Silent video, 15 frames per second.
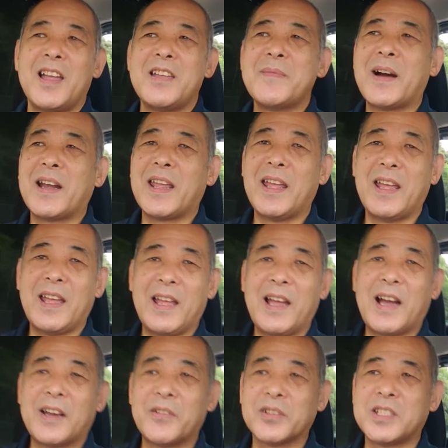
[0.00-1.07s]
今
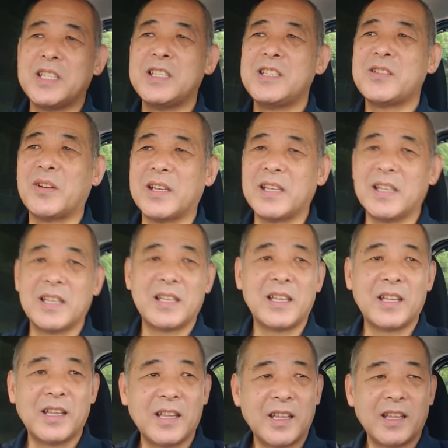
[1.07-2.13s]
ねあの近所
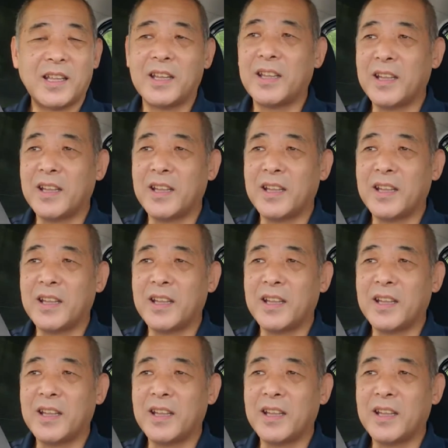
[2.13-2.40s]
に